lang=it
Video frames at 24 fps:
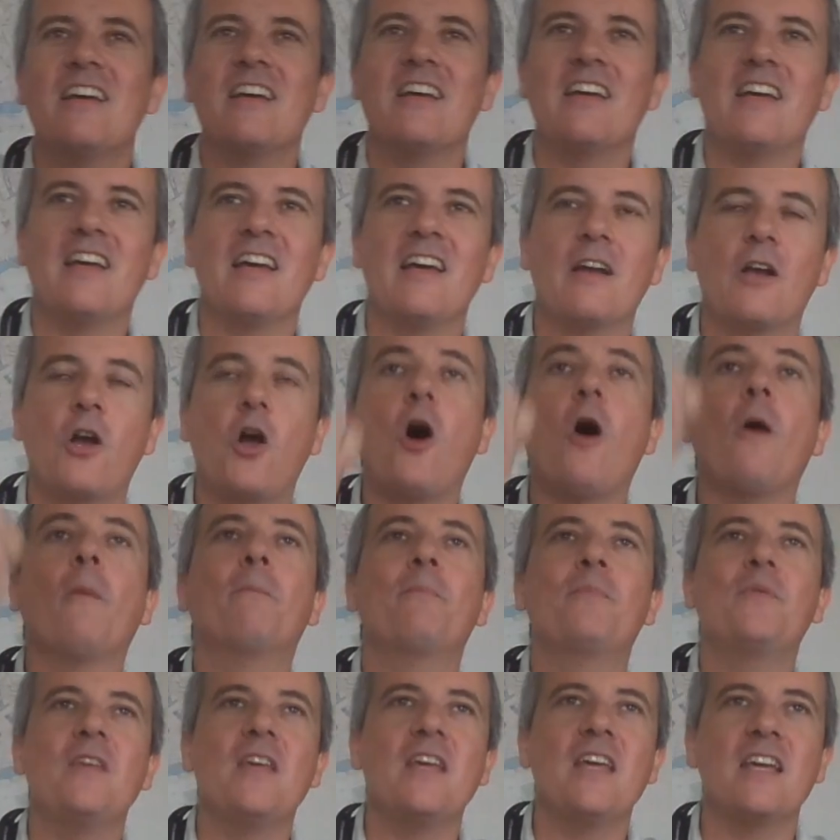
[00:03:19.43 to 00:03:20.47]
eh,
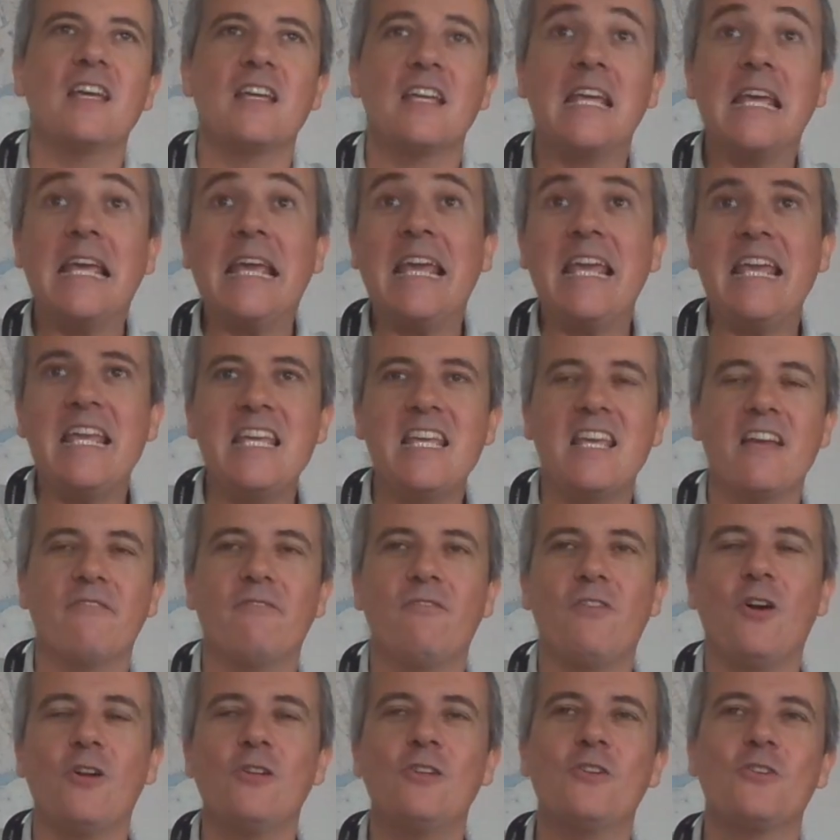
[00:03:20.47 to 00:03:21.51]
coppie gay che
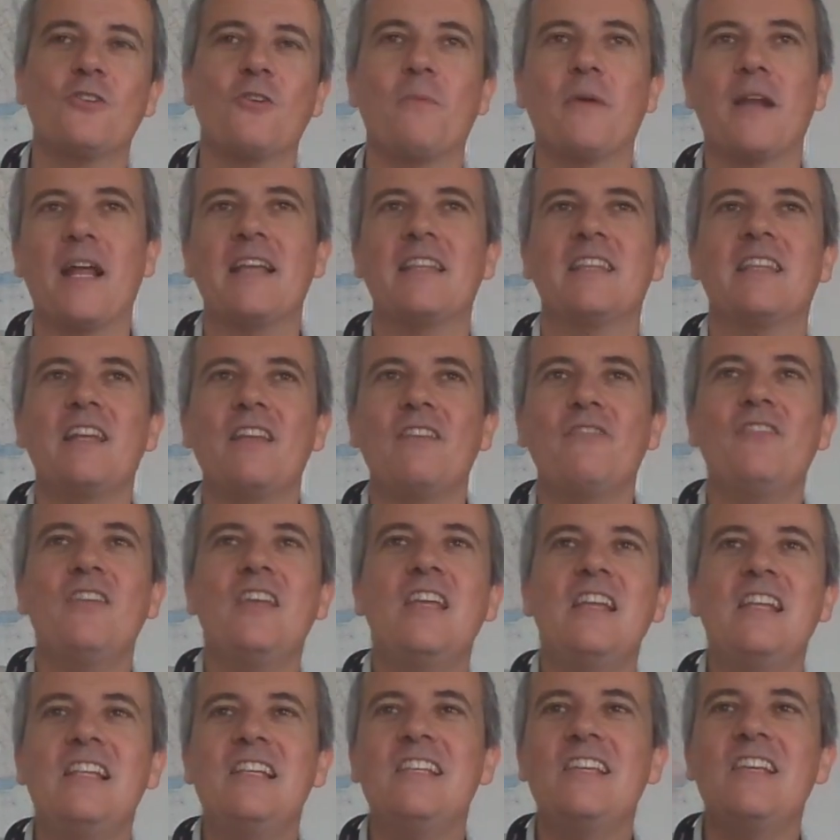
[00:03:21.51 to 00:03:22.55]
vogliono prendere i
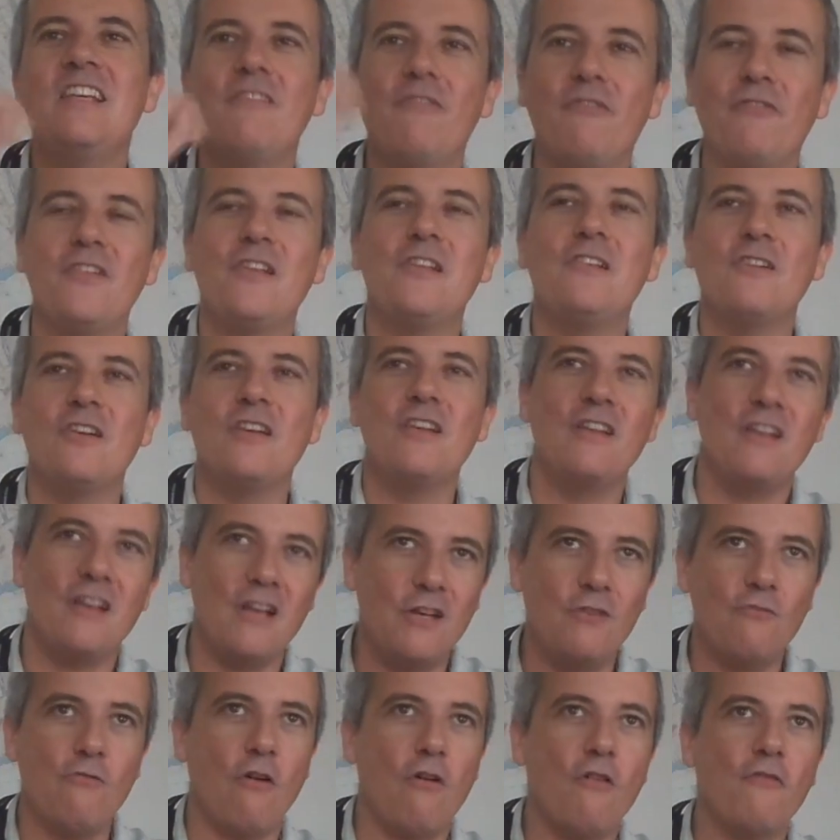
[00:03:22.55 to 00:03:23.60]
figli, il, figlio,
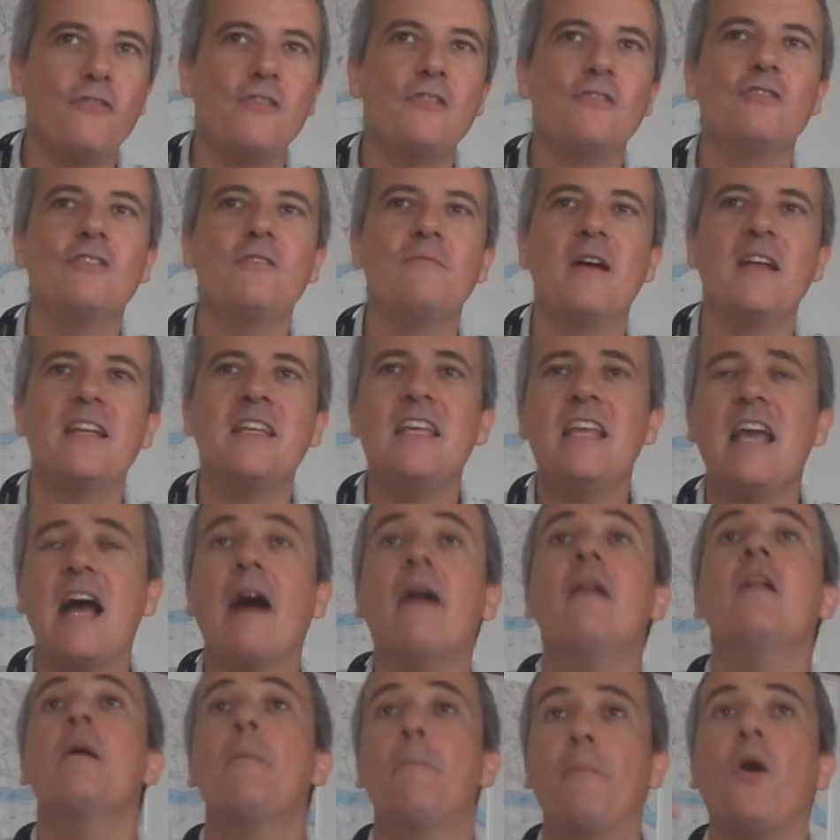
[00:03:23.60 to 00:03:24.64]
il, nuovo figlio di
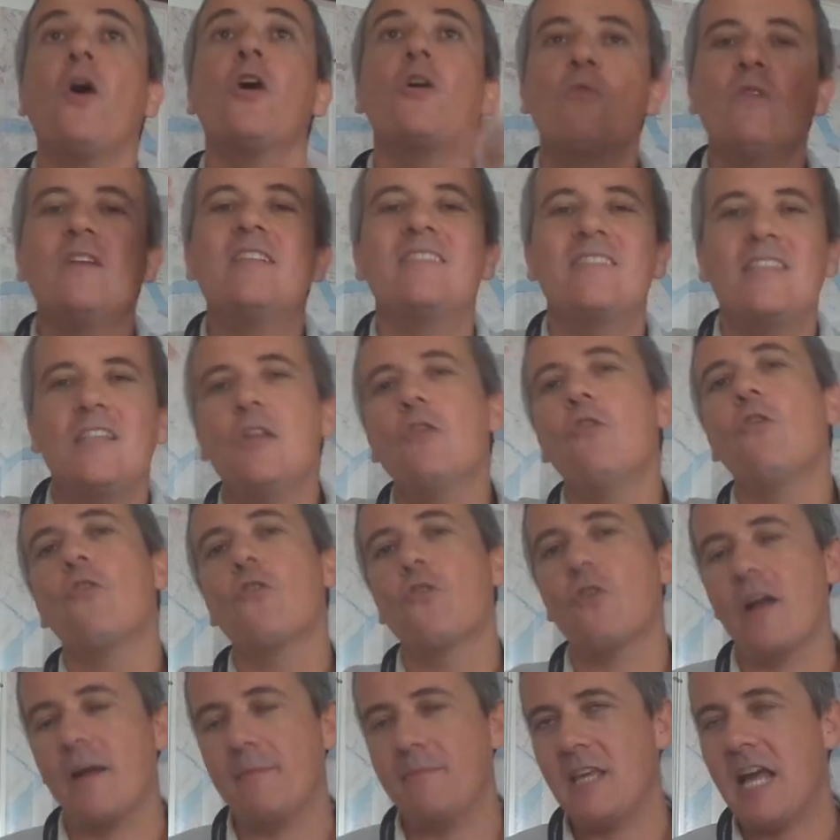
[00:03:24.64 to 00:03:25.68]
Maria, poi questi
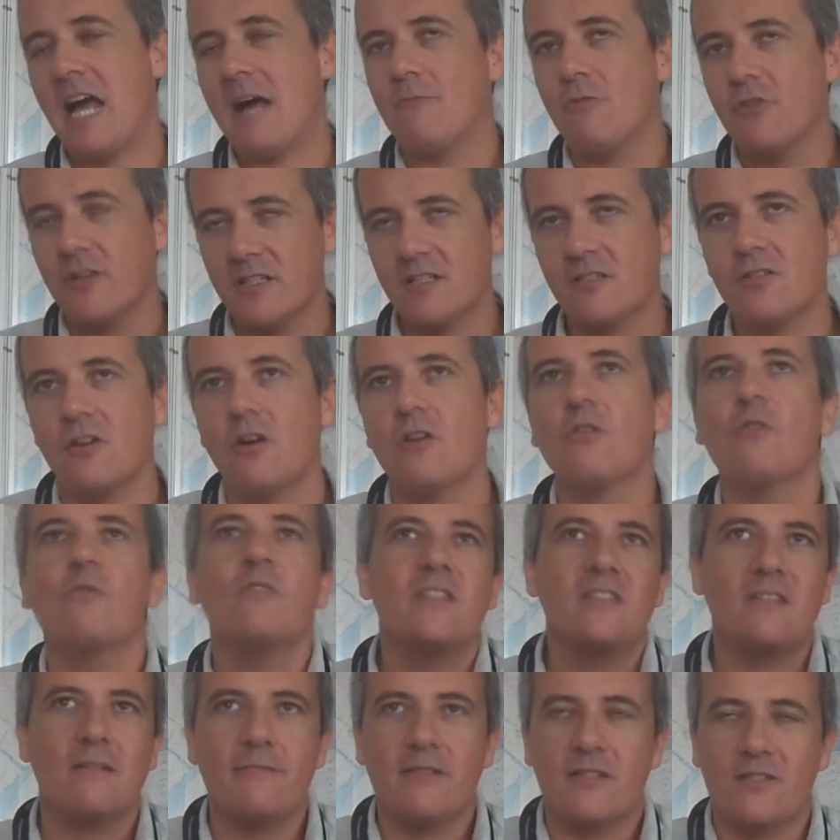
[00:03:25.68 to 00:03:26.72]
loro capiamo che sono
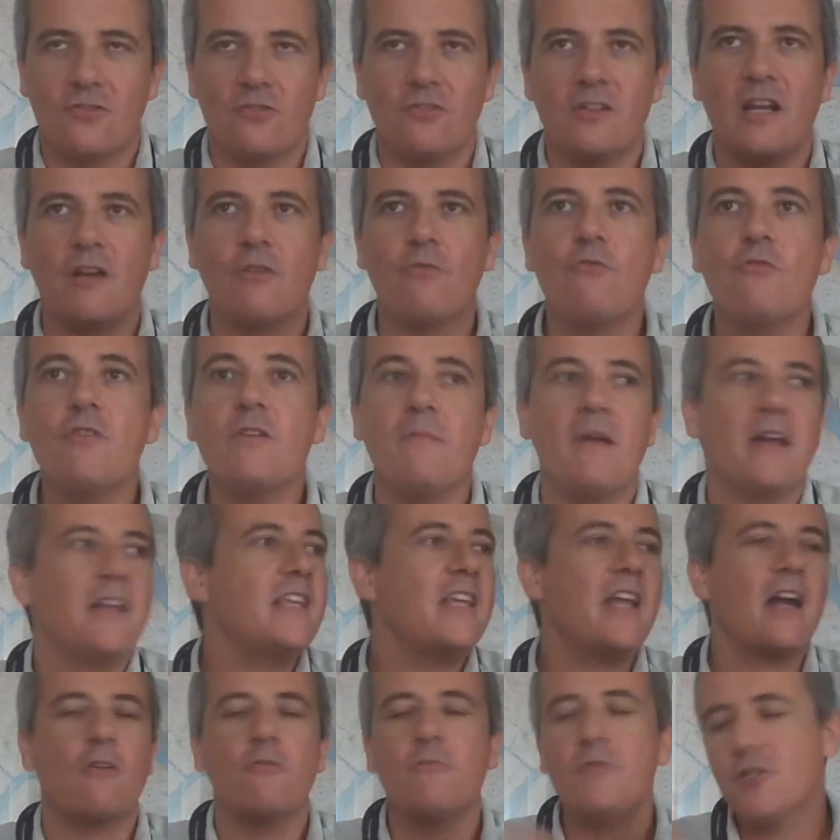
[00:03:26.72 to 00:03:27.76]
queste persone a cui
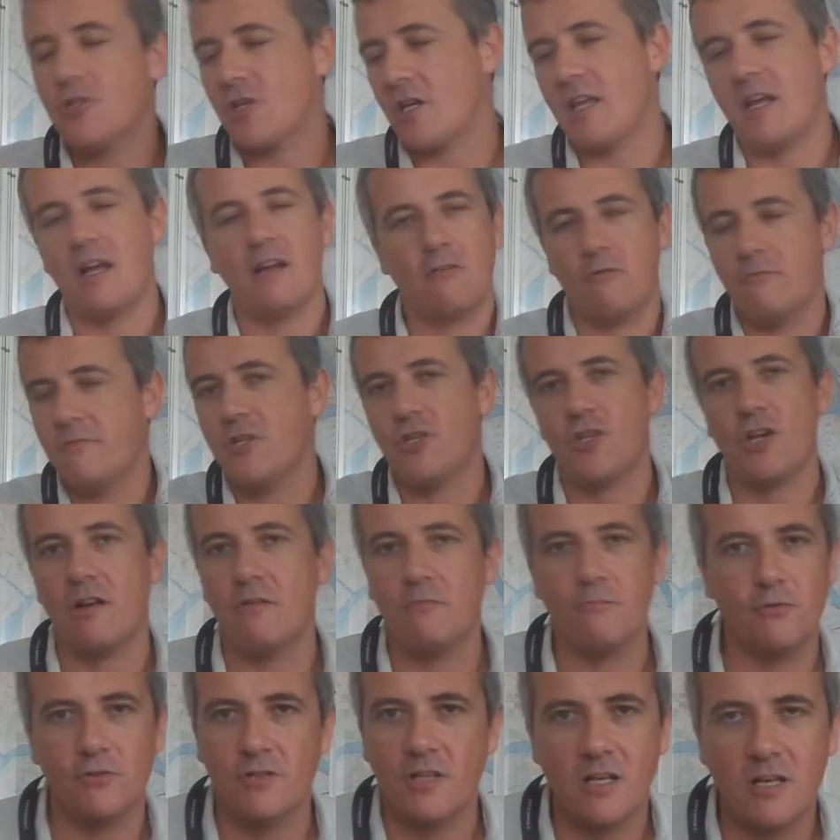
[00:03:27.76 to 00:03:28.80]
Maria comincia, comincia a
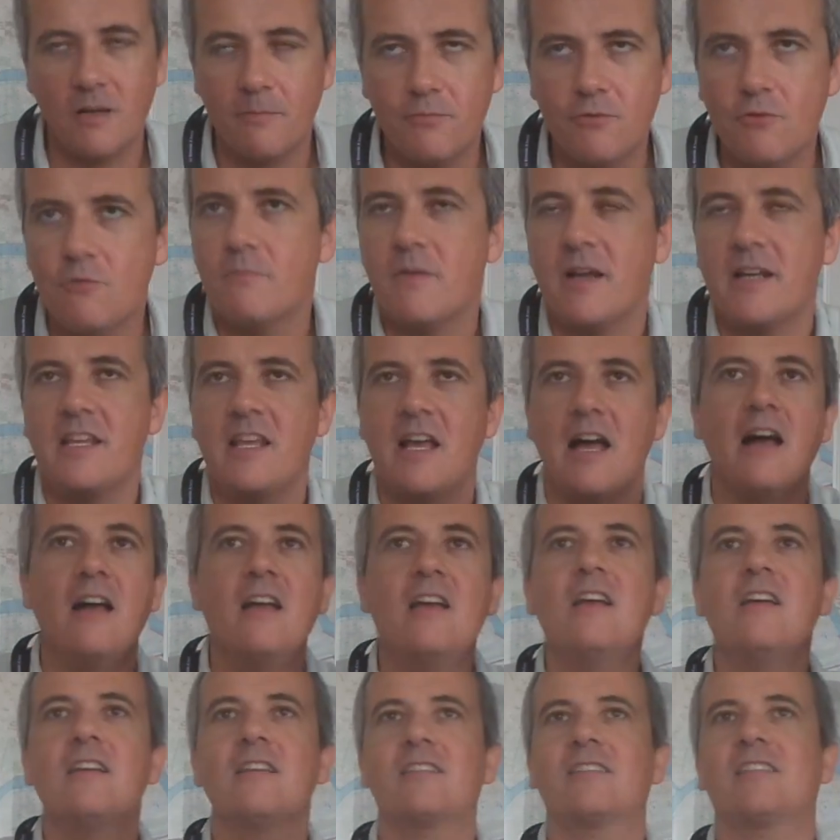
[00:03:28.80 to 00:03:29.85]
non poterne più, Maria
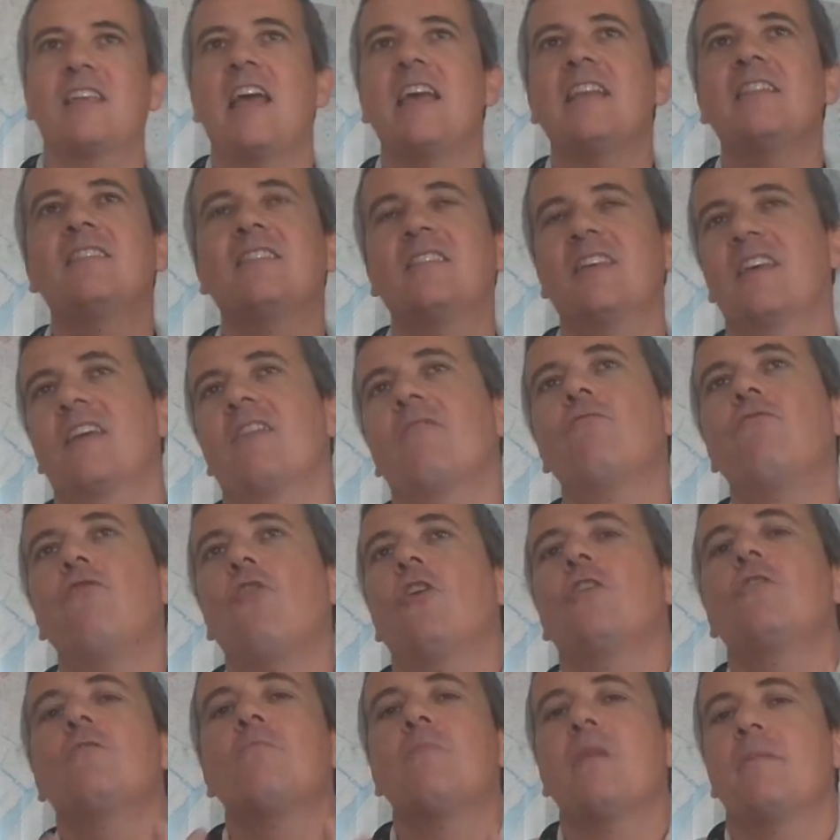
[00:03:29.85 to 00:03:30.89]
sente che
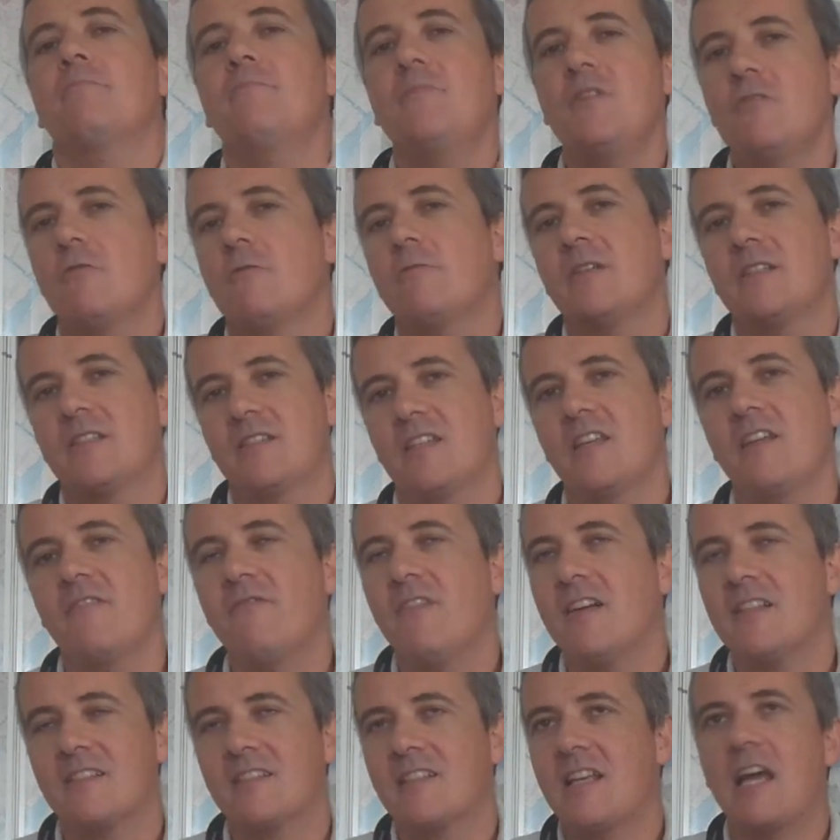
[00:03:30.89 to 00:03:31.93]
vuole un bambino per sé
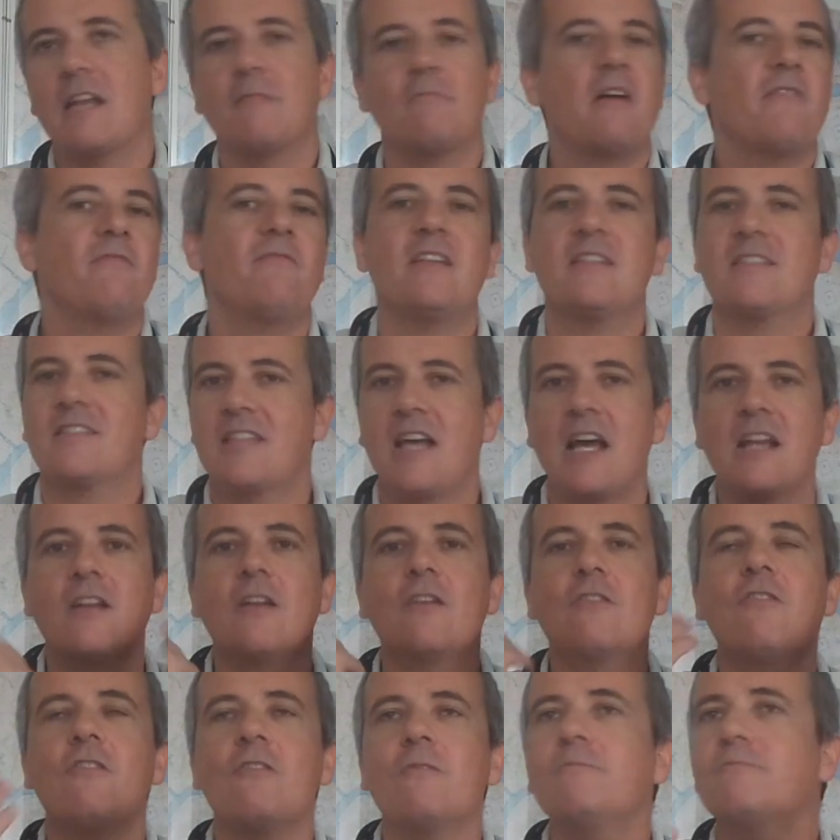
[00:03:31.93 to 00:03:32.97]
Van San, ma Van
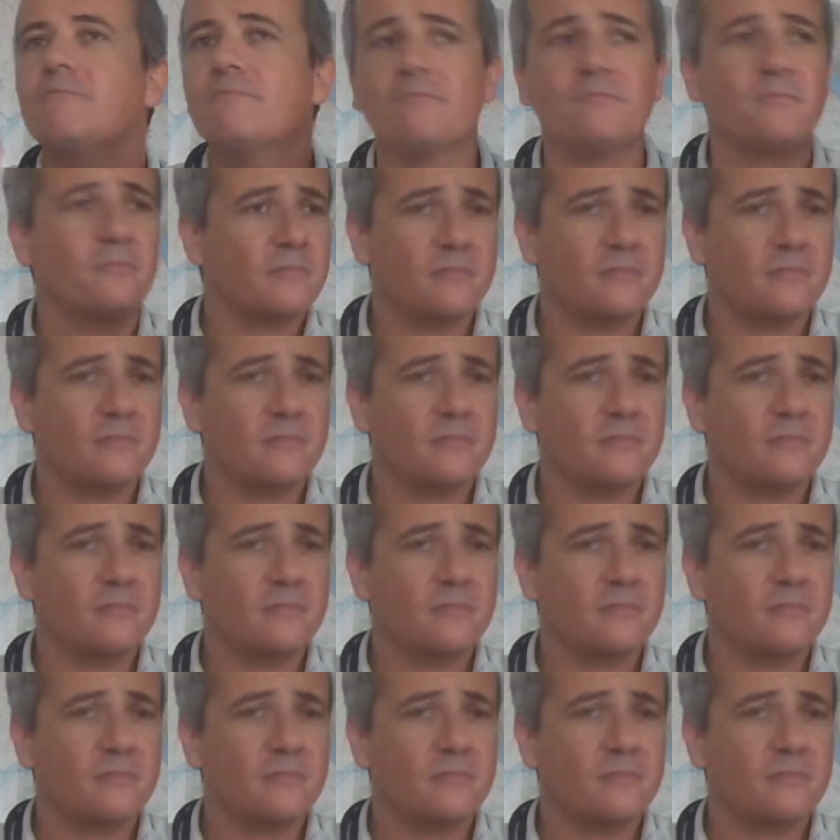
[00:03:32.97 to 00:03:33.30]
San non